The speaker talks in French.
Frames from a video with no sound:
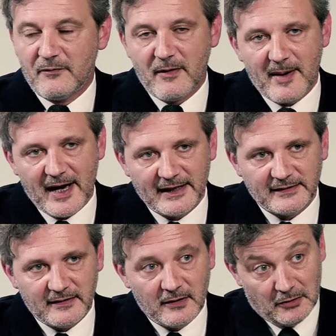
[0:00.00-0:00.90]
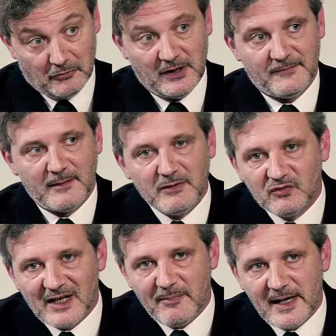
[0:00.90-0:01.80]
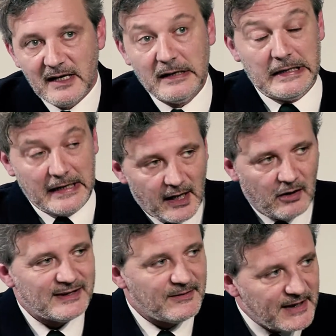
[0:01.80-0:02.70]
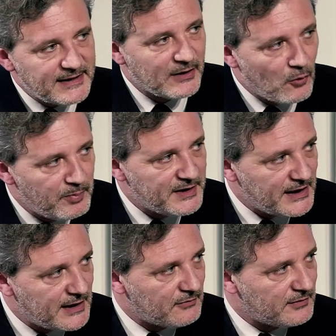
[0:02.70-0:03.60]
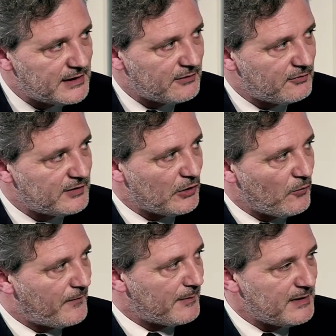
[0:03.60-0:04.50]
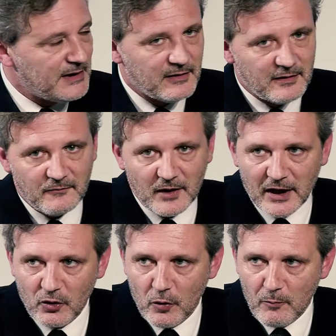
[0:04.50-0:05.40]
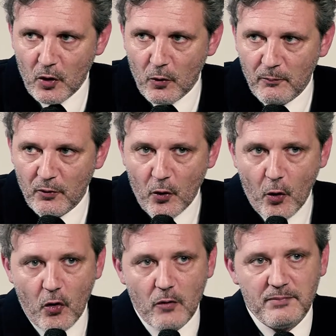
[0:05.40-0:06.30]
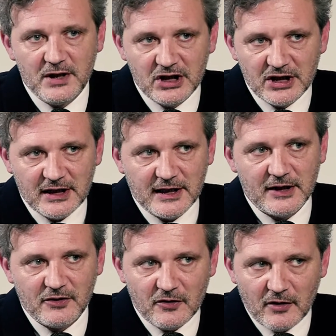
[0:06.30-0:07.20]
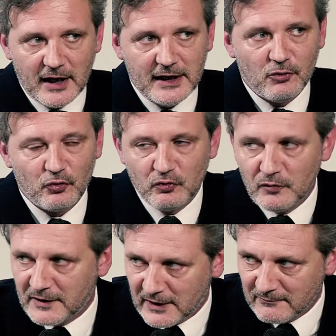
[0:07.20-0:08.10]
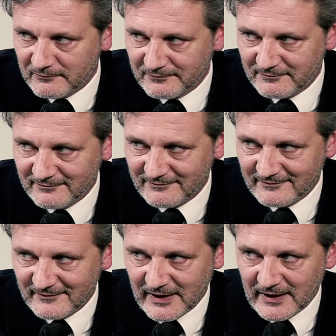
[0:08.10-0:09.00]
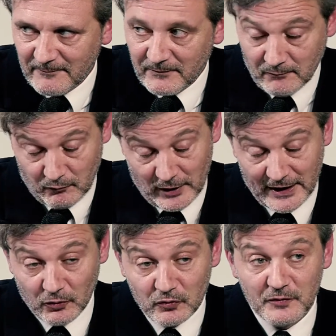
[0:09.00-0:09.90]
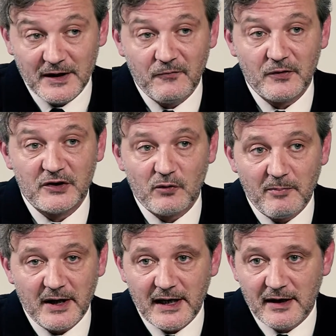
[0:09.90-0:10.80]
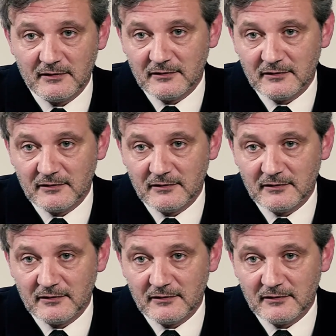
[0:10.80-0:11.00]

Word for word: apparaître. Donc les familles nous appellent. Alors c'est vrai que c'est compliqué de dire, de dire aux familles, euh, voilà, comment on peut obliger quelqu'un à les consulter Compliqué. Pour les consulter, il faut qu'ils soient prêts.